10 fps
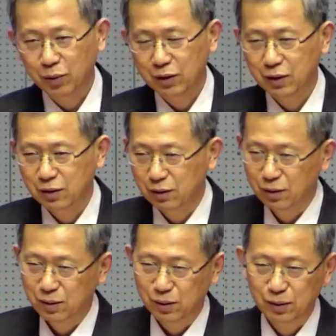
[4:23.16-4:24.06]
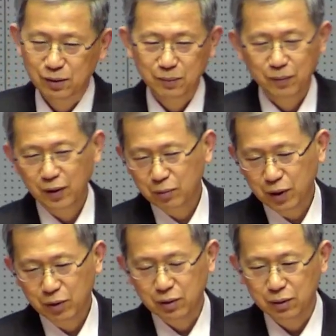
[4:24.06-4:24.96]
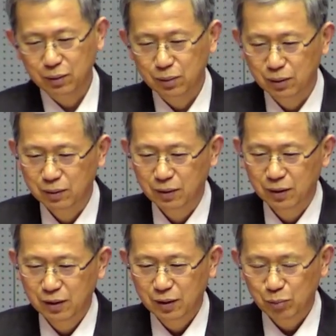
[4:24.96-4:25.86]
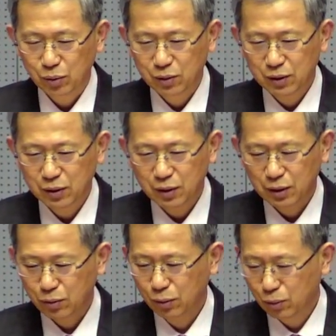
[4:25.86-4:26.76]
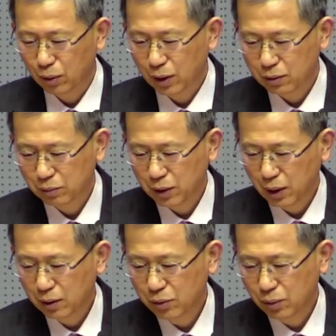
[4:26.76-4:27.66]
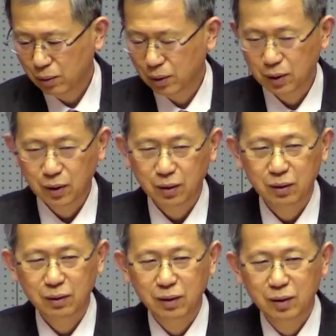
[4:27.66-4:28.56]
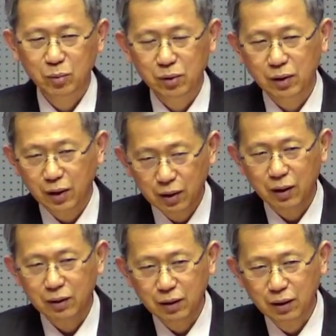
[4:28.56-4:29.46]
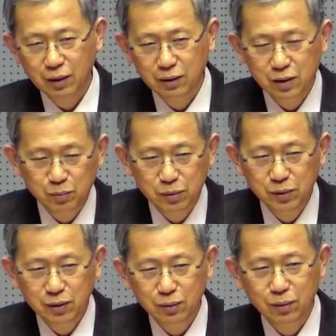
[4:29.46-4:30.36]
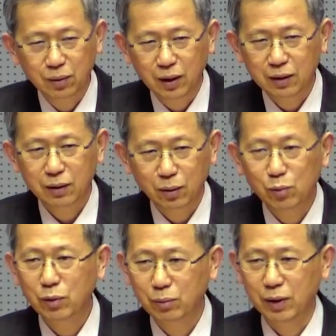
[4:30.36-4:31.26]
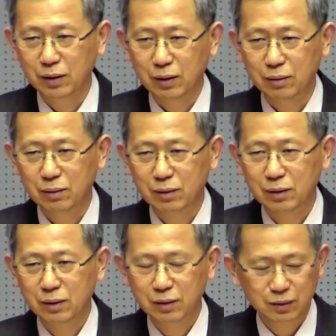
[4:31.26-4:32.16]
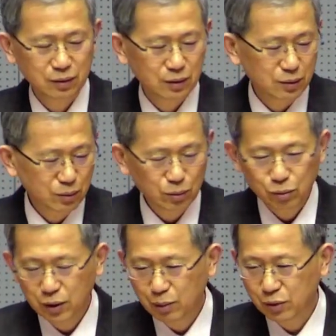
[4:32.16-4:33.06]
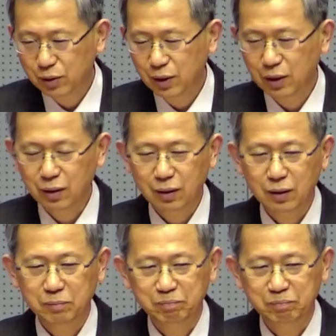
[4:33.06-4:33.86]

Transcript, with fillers: 이제 들떴어요. 마음이 들뜨고 뭐든지 이렇게 손 놀라고 하면 한없이 놓는데 뭔가를 해야 되겠다 싶으면 또 할 게 너무너무 많더라고. 그래서 오늘 오후에 무슨 얘기 하다가